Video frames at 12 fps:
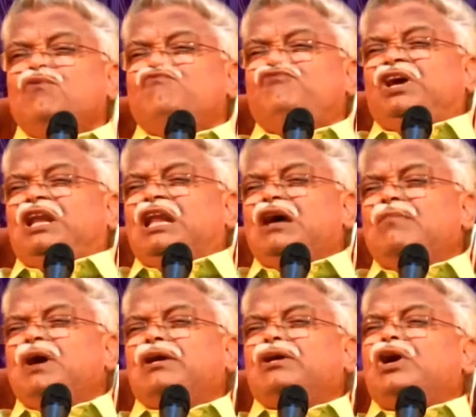విన్న
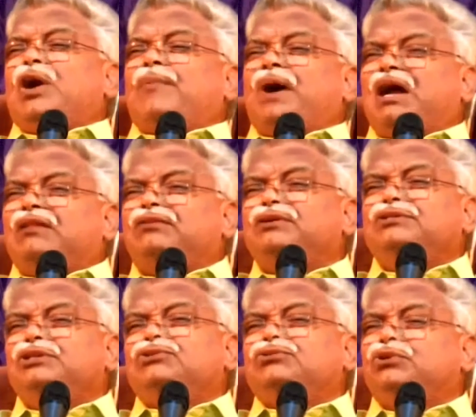మాటను అపార్థం
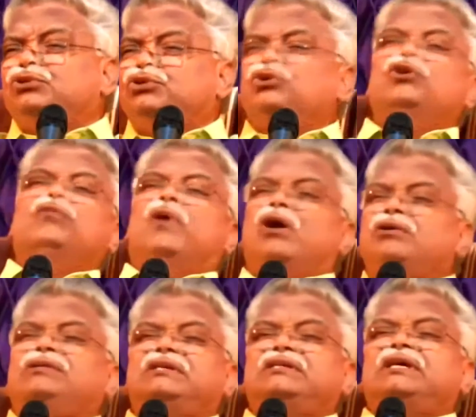చేసుకొని తిరుగుబాటు
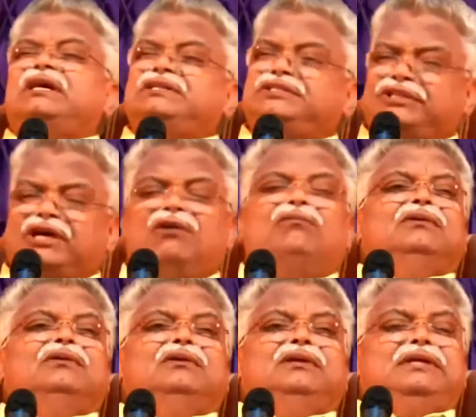చేసే జనం
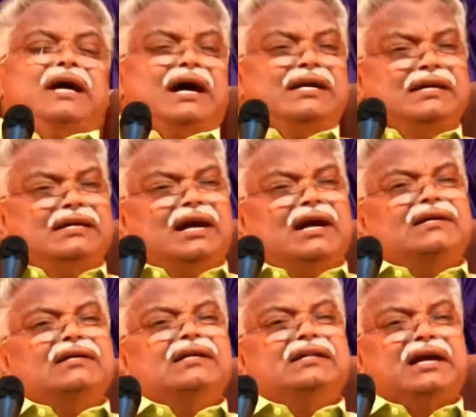డాడీ డాడీ
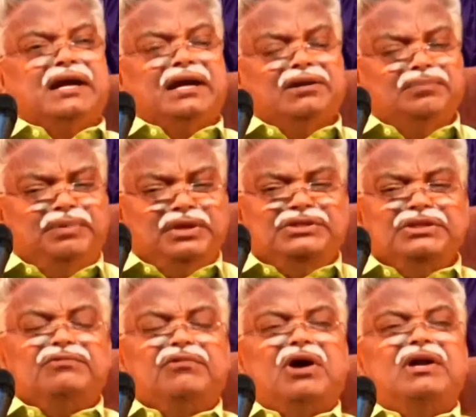అని దగ్గరికి పిలిచిన
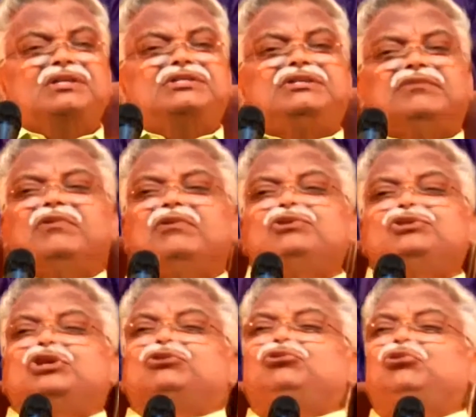వాళ్ళే చివరకు
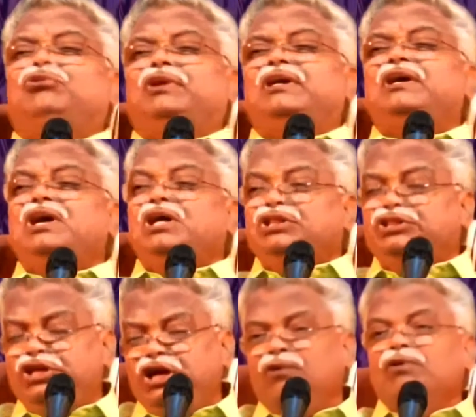శత్రువులే
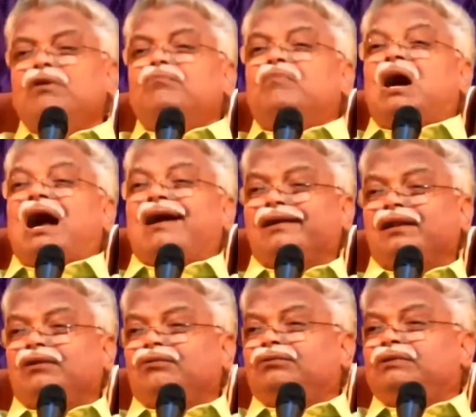దేవుని
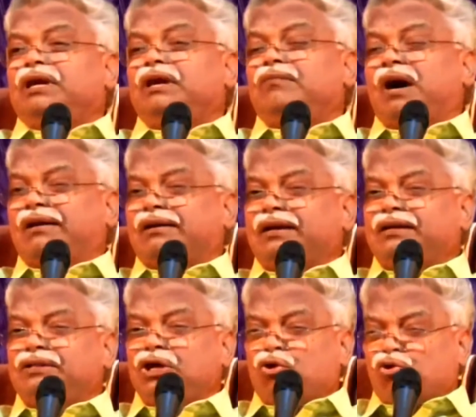మాటలకు ఏ
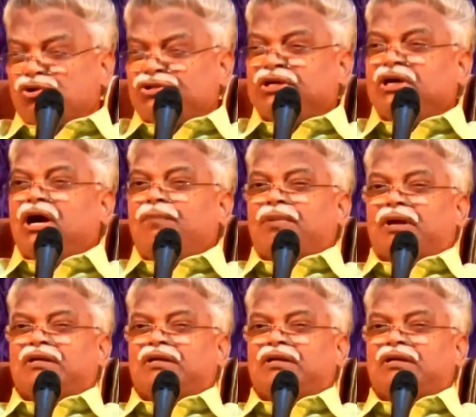మాటలైతే రోషంగా ప్రజల